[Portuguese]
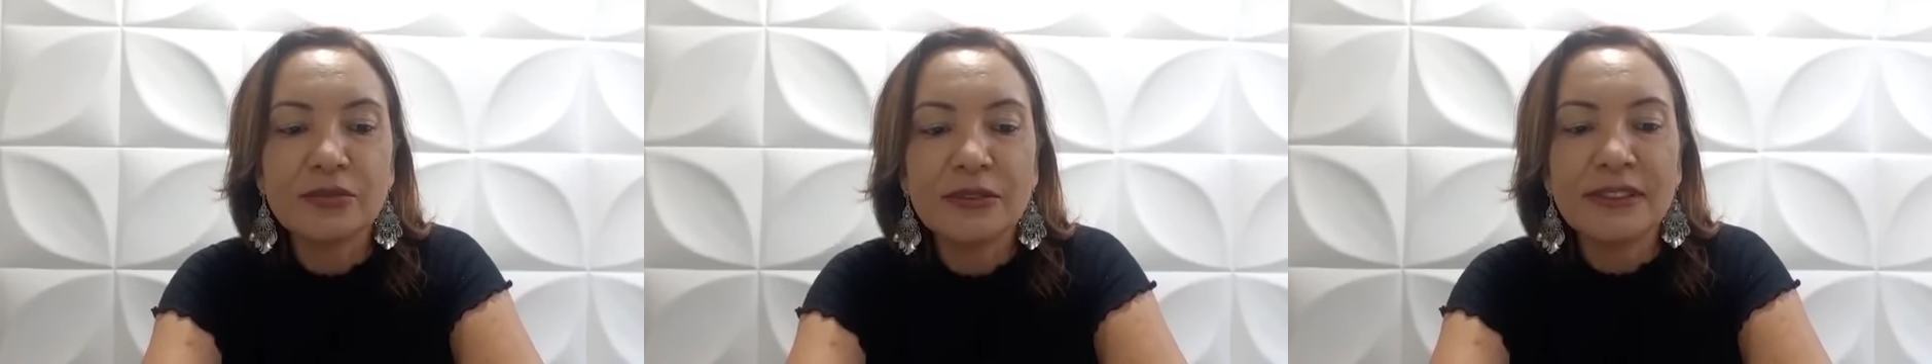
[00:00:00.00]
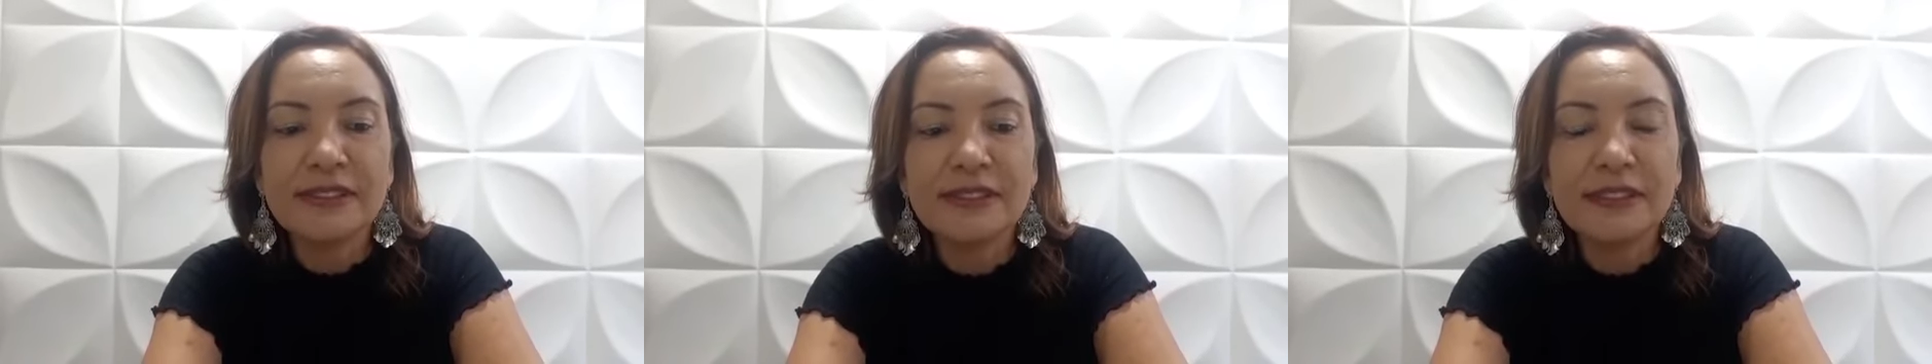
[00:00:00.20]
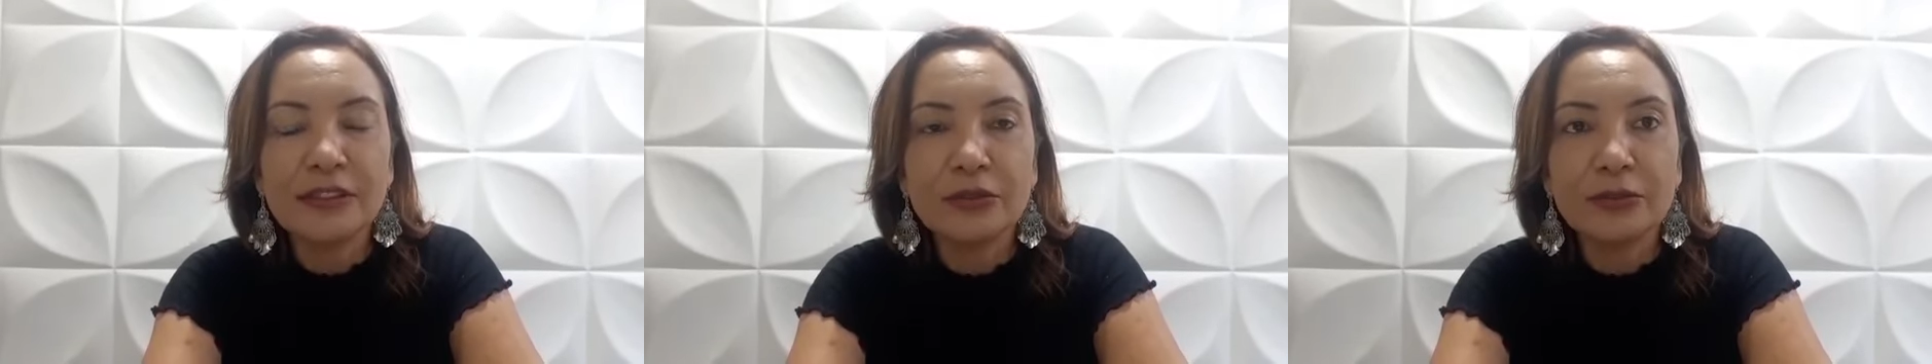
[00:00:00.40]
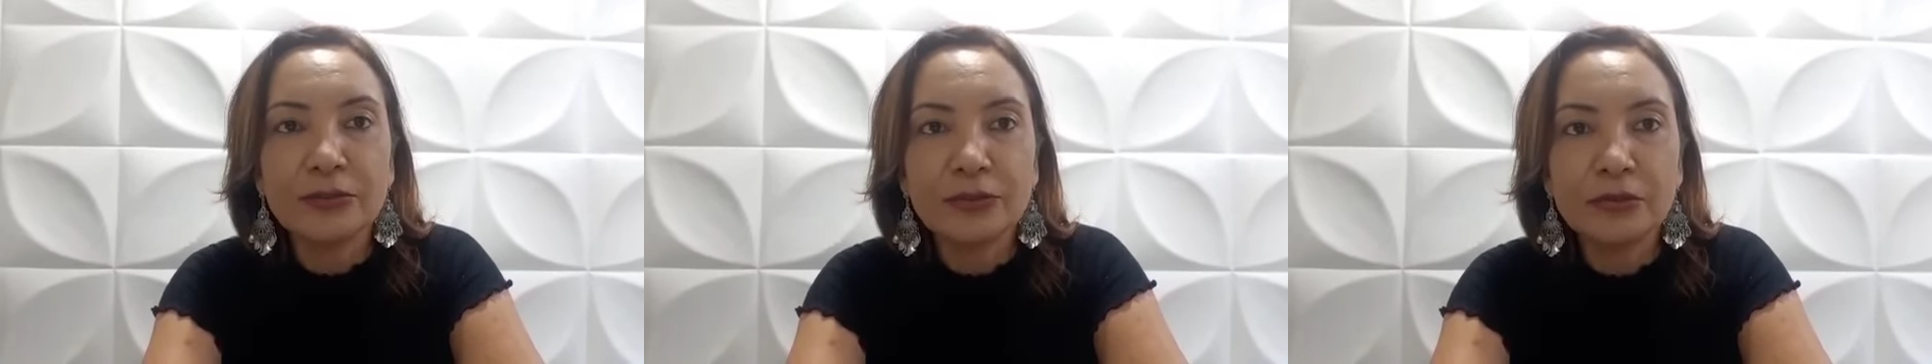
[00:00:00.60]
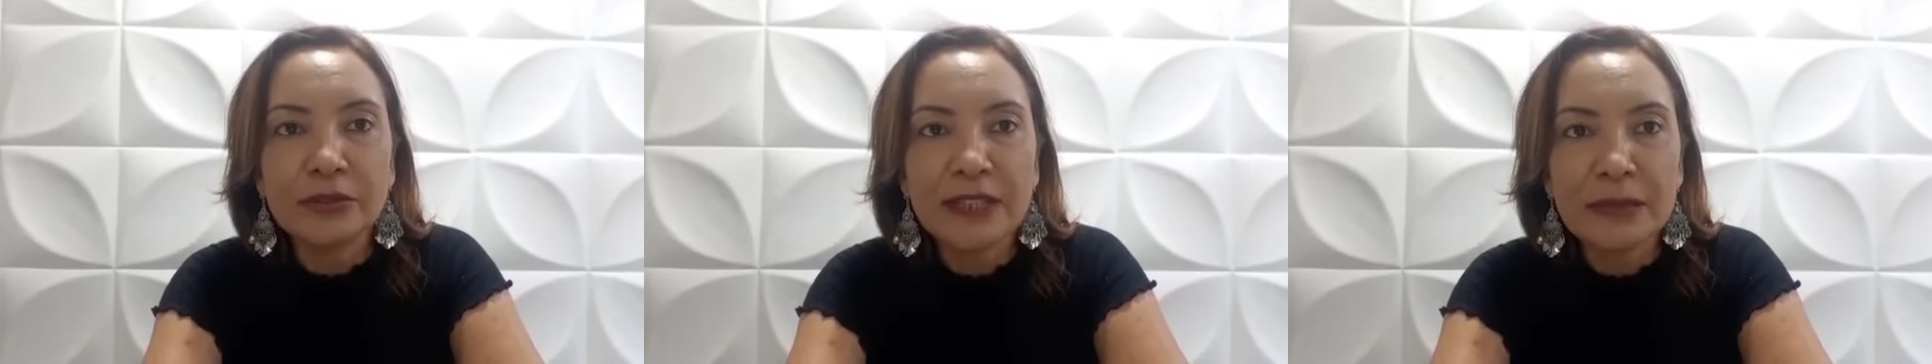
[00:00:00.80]
do ensino
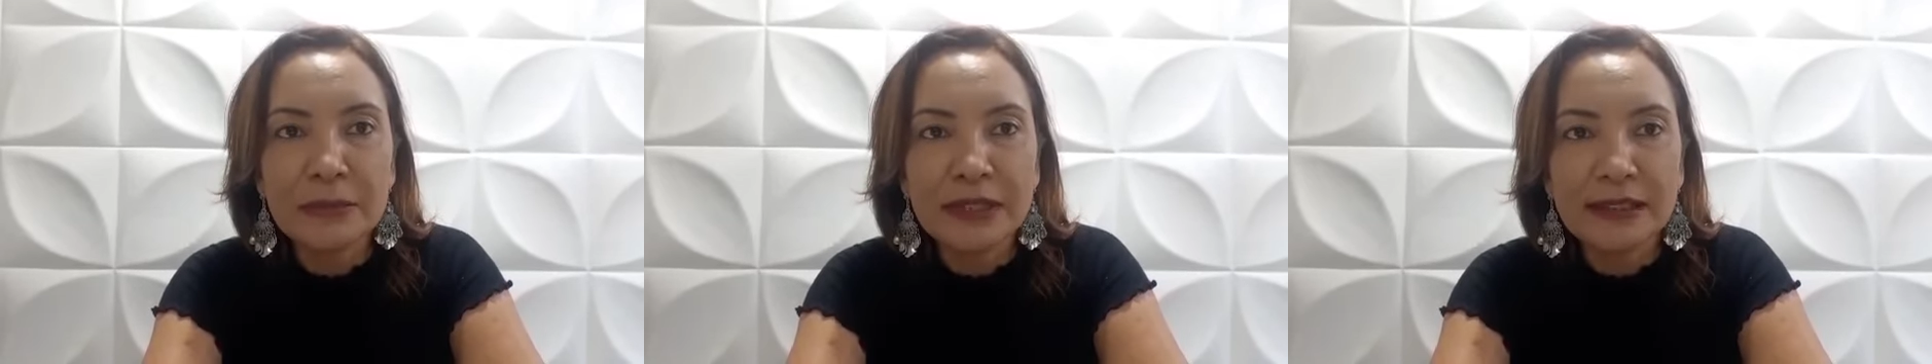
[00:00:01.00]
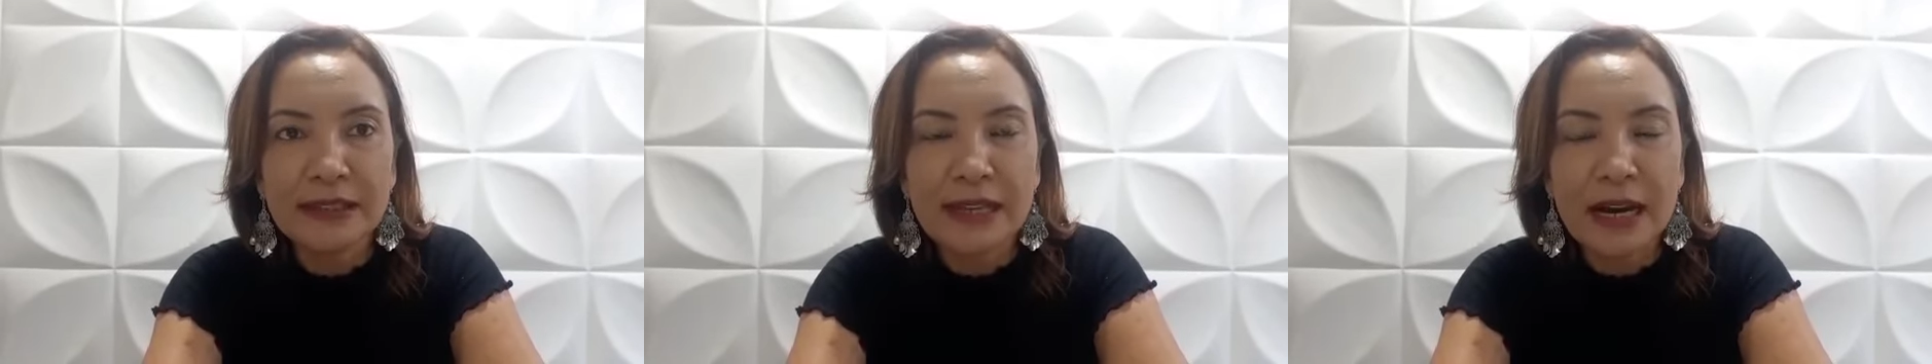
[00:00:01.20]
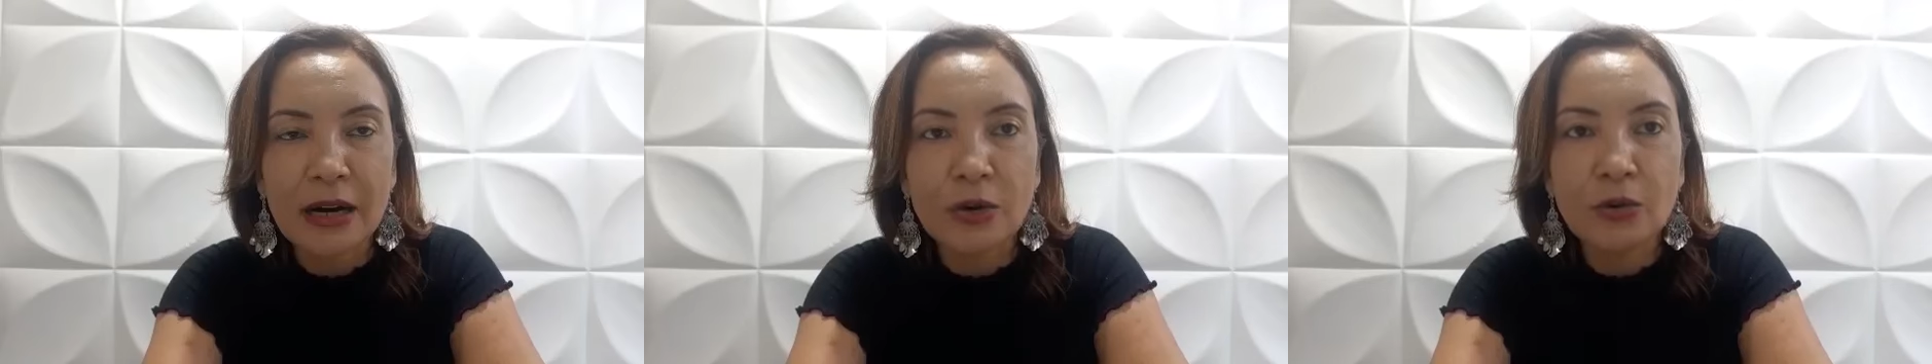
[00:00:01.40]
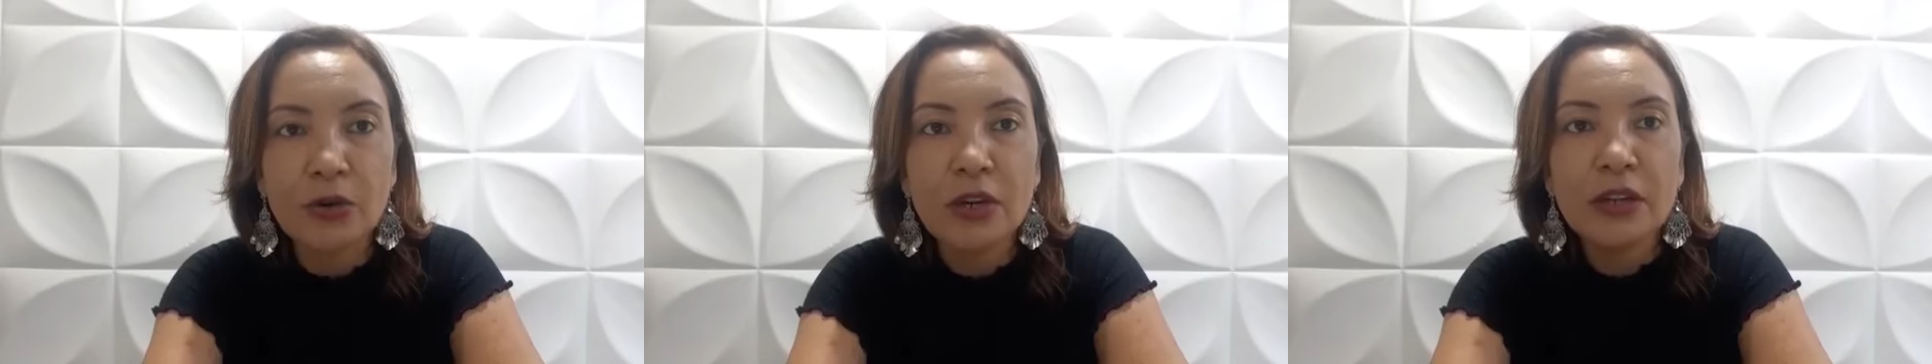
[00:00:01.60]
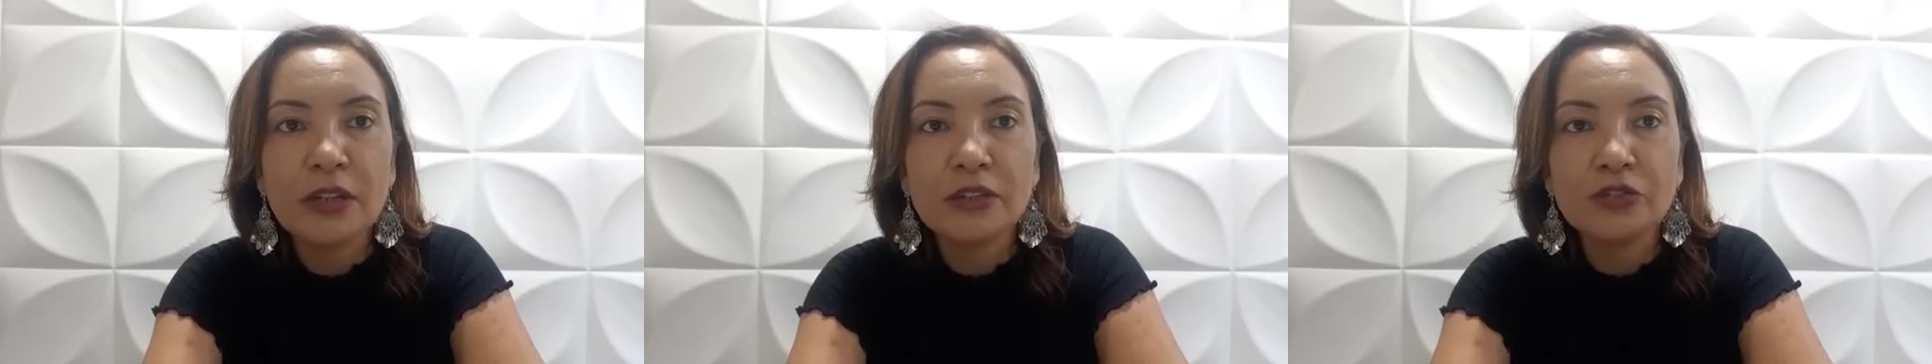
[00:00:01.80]
fundamental